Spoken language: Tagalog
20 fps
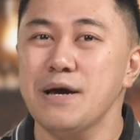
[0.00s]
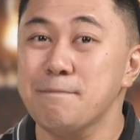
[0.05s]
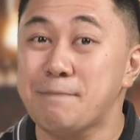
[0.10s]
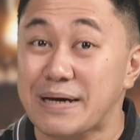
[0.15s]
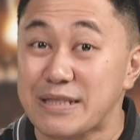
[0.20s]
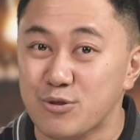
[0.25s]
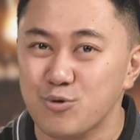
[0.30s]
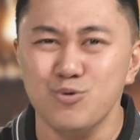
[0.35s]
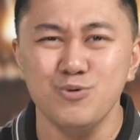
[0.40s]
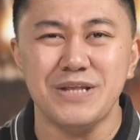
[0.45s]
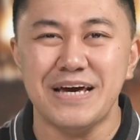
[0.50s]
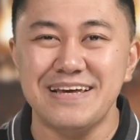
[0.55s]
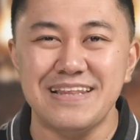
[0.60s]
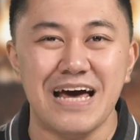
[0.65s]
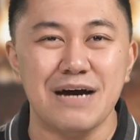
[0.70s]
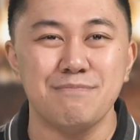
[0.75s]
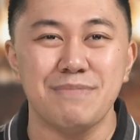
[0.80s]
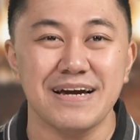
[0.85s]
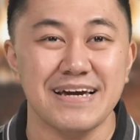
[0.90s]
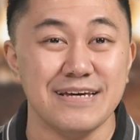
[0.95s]
Patunay
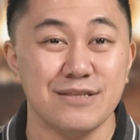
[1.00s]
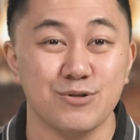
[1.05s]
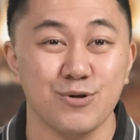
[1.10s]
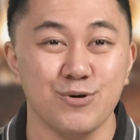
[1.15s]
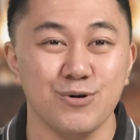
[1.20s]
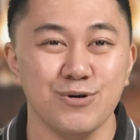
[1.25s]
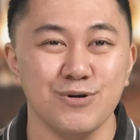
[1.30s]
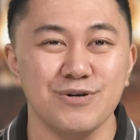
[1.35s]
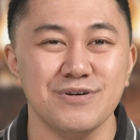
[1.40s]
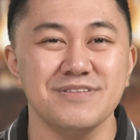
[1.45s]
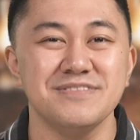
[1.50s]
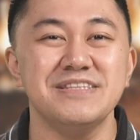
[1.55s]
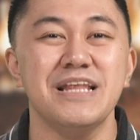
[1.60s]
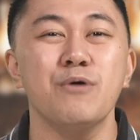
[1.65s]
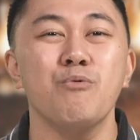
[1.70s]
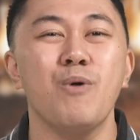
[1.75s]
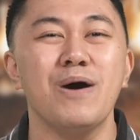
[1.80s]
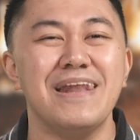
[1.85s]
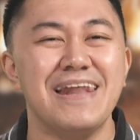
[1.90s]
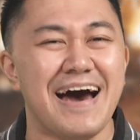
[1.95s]
lamang ito
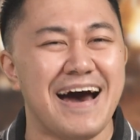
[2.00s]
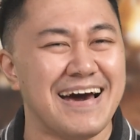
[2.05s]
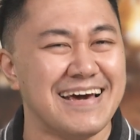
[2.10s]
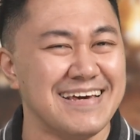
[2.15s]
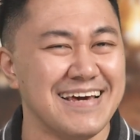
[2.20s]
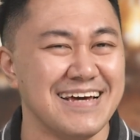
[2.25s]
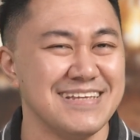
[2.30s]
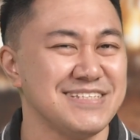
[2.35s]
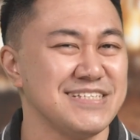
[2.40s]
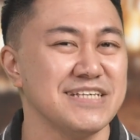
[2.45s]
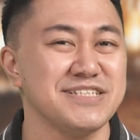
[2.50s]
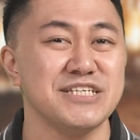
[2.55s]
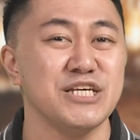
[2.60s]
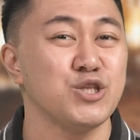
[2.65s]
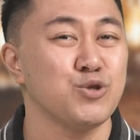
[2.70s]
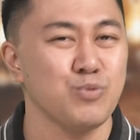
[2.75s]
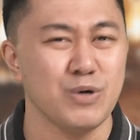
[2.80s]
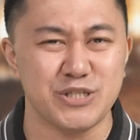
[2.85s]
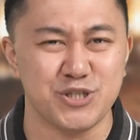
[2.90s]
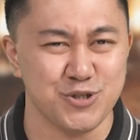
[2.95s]
na wala yan sa
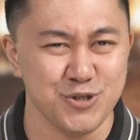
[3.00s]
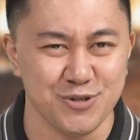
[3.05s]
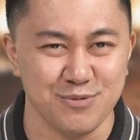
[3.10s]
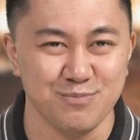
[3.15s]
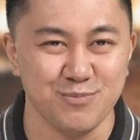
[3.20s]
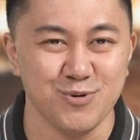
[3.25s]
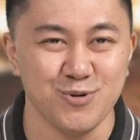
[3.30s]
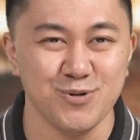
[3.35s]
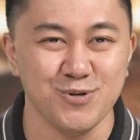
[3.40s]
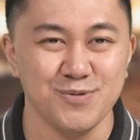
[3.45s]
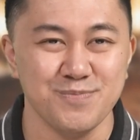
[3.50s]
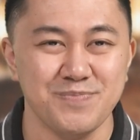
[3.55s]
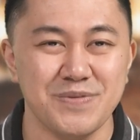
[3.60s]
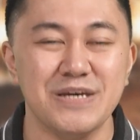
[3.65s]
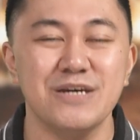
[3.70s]
sitwasyon mo,